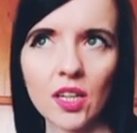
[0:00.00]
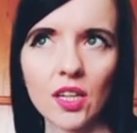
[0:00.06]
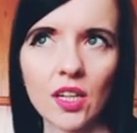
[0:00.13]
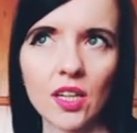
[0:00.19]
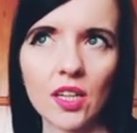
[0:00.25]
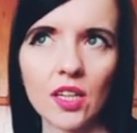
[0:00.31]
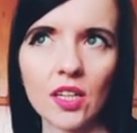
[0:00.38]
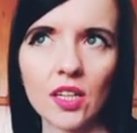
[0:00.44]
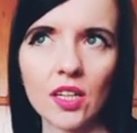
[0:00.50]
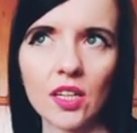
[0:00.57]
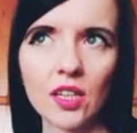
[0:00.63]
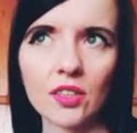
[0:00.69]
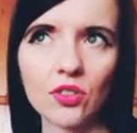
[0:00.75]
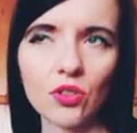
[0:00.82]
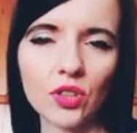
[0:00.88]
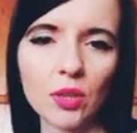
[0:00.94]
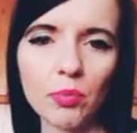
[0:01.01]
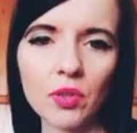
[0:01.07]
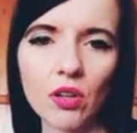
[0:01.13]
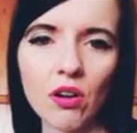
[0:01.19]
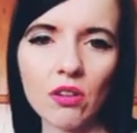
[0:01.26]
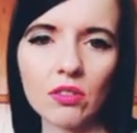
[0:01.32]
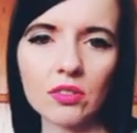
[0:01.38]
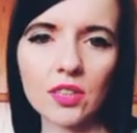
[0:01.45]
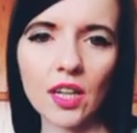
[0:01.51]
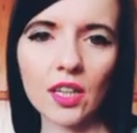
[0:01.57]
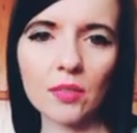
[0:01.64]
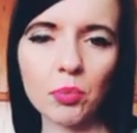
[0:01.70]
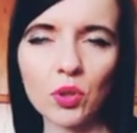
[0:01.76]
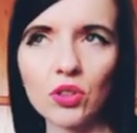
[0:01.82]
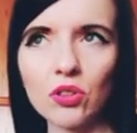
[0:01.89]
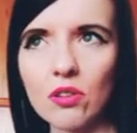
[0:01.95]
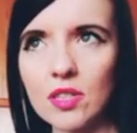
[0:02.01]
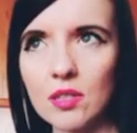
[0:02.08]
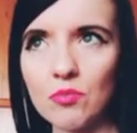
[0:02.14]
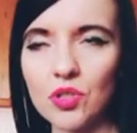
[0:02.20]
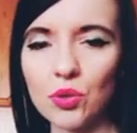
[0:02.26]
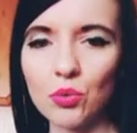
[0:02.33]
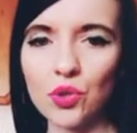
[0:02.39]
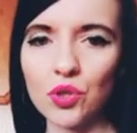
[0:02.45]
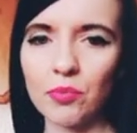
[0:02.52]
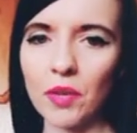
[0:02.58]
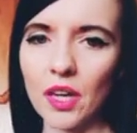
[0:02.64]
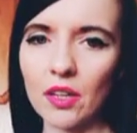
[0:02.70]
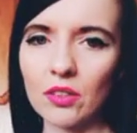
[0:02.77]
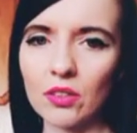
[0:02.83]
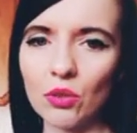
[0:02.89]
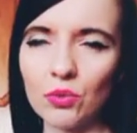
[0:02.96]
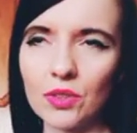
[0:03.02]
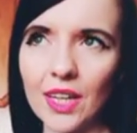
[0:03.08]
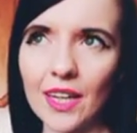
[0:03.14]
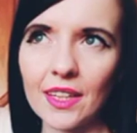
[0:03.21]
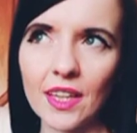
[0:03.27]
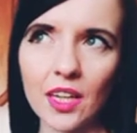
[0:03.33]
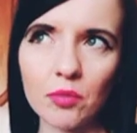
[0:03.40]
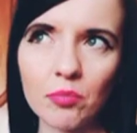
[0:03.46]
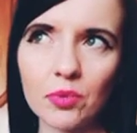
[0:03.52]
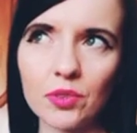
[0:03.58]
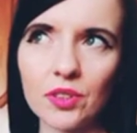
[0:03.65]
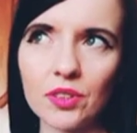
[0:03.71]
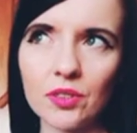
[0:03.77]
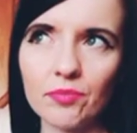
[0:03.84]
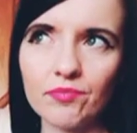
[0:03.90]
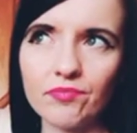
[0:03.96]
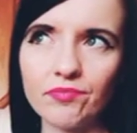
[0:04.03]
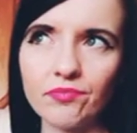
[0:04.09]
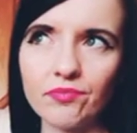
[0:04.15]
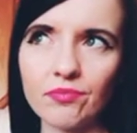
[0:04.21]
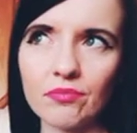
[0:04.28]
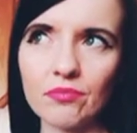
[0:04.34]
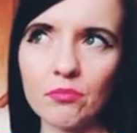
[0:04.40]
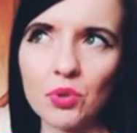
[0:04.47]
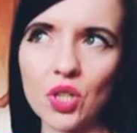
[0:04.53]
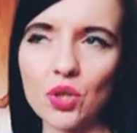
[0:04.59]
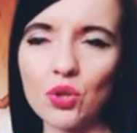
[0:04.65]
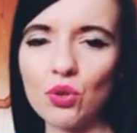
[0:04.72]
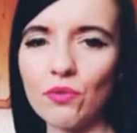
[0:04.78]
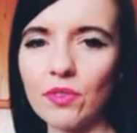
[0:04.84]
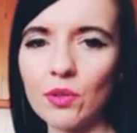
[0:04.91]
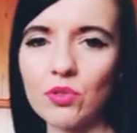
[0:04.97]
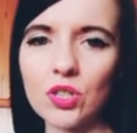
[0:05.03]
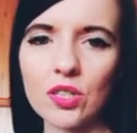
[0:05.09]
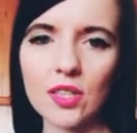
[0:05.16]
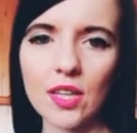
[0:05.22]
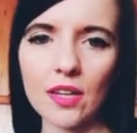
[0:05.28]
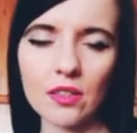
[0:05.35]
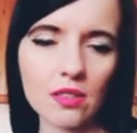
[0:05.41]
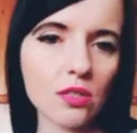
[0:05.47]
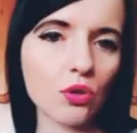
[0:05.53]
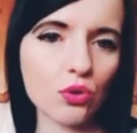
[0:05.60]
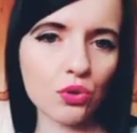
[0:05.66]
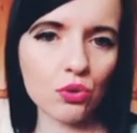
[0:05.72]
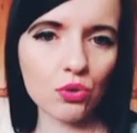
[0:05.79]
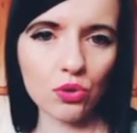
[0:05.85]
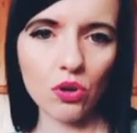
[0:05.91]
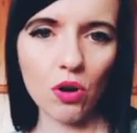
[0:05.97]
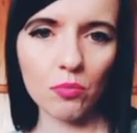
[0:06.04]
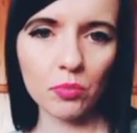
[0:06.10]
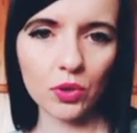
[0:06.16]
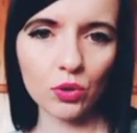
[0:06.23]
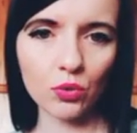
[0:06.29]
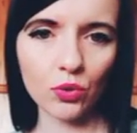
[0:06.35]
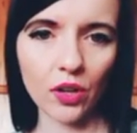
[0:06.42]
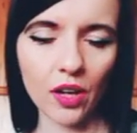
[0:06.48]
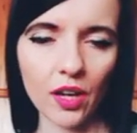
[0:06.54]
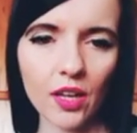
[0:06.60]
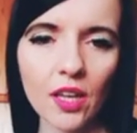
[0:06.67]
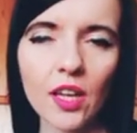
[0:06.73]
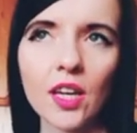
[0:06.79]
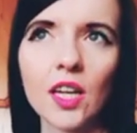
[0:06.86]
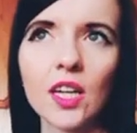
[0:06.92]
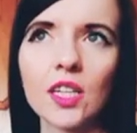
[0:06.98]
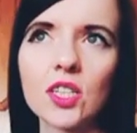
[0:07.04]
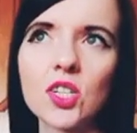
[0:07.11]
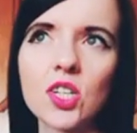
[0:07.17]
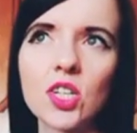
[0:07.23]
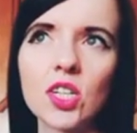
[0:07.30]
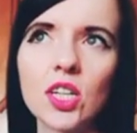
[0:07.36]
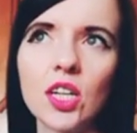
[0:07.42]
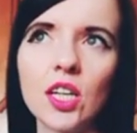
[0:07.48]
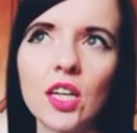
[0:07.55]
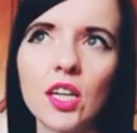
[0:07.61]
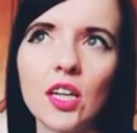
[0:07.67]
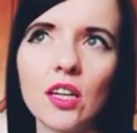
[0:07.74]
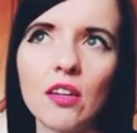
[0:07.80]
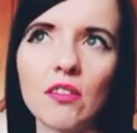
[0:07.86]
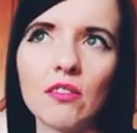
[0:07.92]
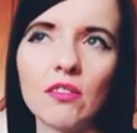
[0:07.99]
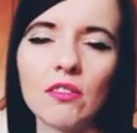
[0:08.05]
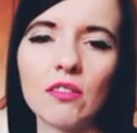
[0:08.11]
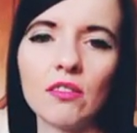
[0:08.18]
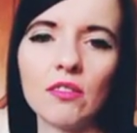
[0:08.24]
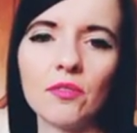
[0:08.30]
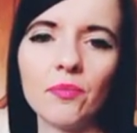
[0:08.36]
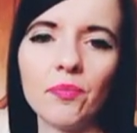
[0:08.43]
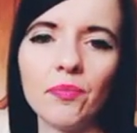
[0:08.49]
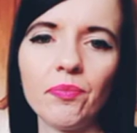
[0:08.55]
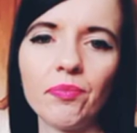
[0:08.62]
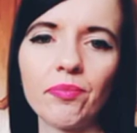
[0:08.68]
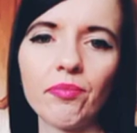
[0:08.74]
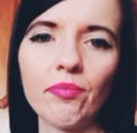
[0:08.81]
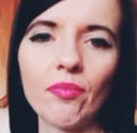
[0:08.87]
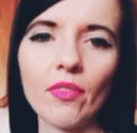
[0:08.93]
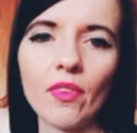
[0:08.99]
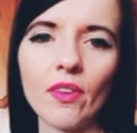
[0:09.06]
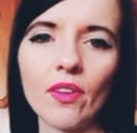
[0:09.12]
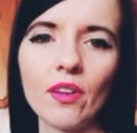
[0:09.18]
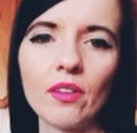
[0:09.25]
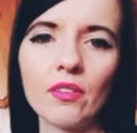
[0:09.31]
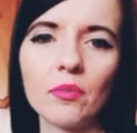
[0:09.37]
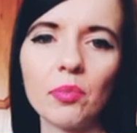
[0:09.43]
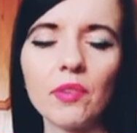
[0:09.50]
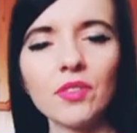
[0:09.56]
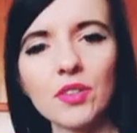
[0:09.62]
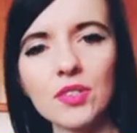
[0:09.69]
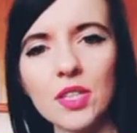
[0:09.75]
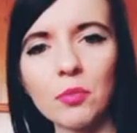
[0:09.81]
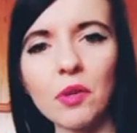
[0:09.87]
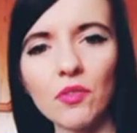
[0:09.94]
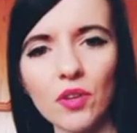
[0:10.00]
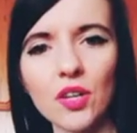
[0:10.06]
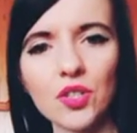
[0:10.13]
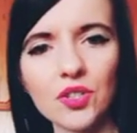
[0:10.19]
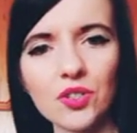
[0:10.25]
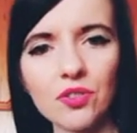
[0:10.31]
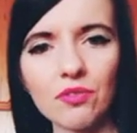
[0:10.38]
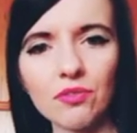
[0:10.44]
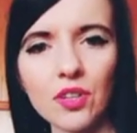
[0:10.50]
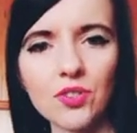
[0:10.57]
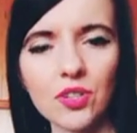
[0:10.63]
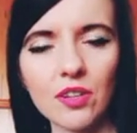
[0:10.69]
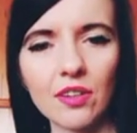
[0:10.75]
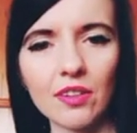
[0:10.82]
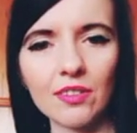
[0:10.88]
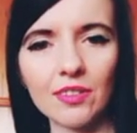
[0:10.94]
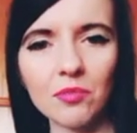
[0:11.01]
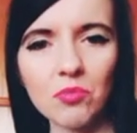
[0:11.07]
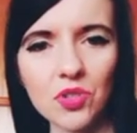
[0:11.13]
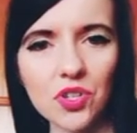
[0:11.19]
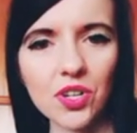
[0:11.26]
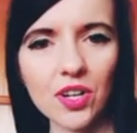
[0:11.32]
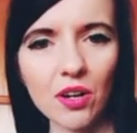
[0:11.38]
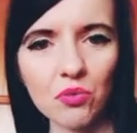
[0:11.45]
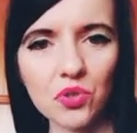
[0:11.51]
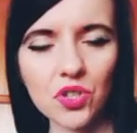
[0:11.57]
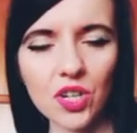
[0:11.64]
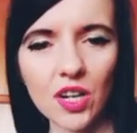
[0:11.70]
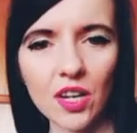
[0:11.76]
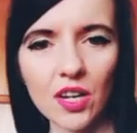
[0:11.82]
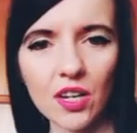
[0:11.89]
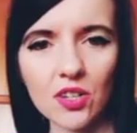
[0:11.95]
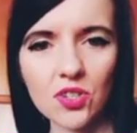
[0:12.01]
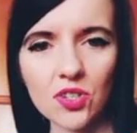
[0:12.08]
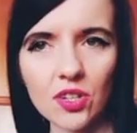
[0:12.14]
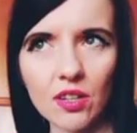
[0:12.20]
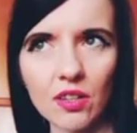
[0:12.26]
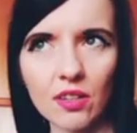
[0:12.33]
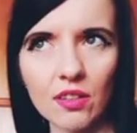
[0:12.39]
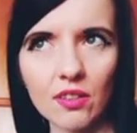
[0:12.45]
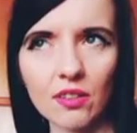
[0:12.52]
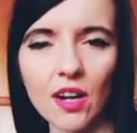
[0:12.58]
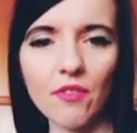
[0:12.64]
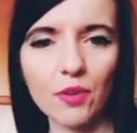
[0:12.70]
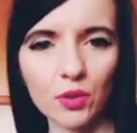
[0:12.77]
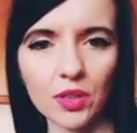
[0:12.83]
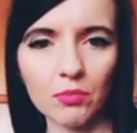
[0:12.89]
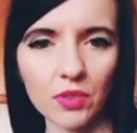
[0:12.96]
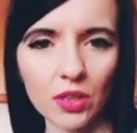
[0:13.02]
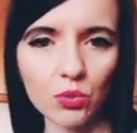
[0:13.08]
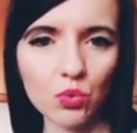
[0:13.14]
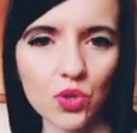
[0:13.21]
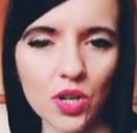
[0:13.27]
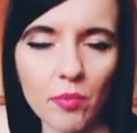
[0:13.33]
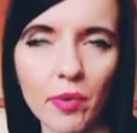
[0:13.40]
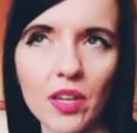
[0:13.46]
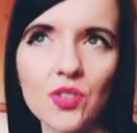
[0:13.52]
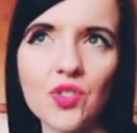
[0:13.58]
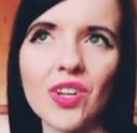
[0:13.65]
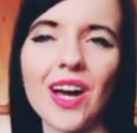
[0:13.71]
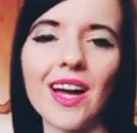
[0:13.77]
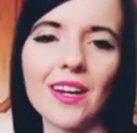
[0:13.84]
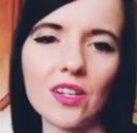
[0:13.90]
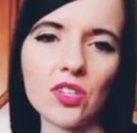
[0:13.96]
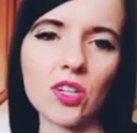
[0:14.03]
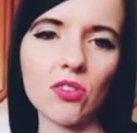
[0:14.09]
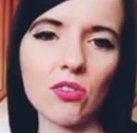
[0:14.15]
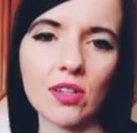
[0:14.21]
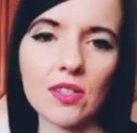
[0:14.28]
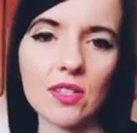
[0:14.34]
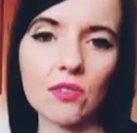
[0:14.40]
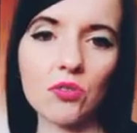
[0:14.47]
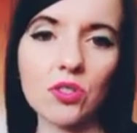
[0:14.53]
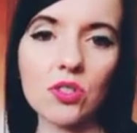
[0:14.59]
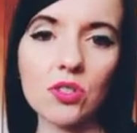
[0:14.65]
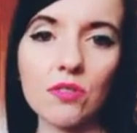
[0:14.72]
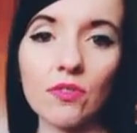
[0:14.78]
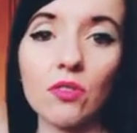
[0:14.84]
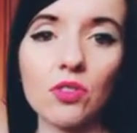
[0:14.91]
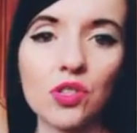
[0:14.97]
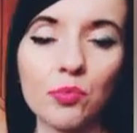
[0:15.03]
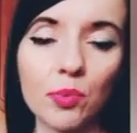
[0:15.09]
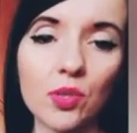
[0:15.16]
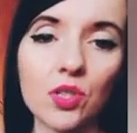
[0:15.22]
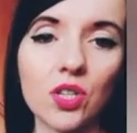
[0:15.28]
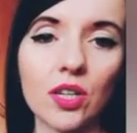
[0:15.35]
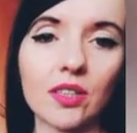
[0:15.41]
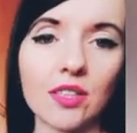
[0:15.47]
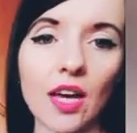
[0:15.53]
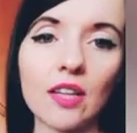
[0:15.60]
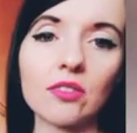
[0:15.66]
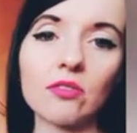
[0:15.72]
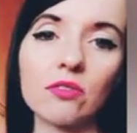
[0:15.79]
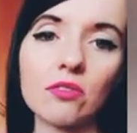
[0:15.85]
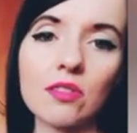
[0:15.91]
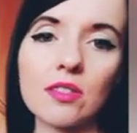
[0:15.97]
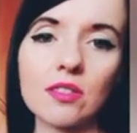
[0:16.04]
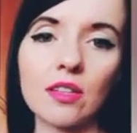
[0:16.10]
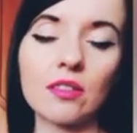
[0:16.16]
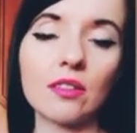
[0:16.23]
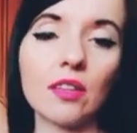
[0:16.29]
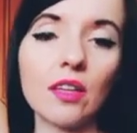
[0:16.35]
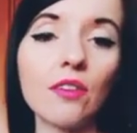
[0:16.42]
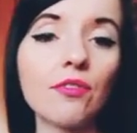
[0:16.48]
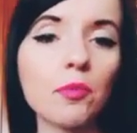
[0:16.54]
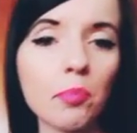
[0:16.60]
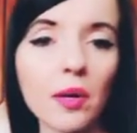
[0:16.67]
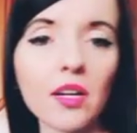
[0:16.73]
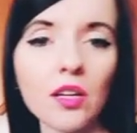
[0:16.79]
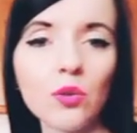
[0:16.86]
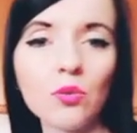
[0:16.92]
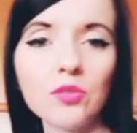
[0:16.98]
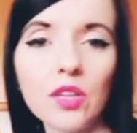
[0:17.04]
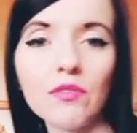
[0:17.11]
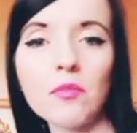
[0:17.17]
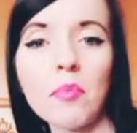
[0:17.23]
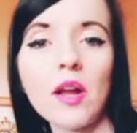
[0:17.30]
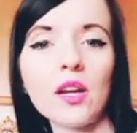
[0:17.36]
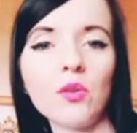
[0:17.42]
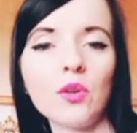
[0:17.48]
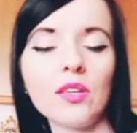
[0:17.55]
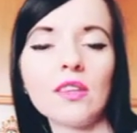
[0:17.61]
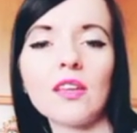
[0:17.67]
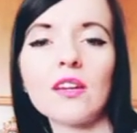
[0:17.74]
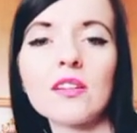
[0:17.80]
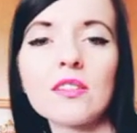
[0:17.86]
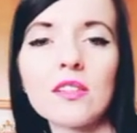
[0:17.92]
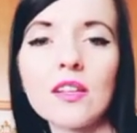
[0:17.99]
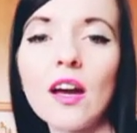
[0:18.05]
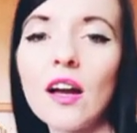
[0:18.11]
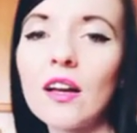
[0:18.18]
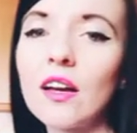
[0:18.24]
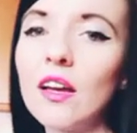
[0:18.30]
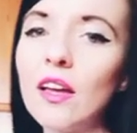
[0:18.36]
e, to niby on tak pod nosem się uśmiechnął, tak jakby mm, przeczuwał, że ten coś już kombinuje. Czyli ym, pewnie sobie wiesz, wiecie, myślał, że, że Rafał tam na dłużej będzie, ale że okazało się, że wychodzi po trzech dniach, no to niestety nie wypalił, nie wypalił interes, tak?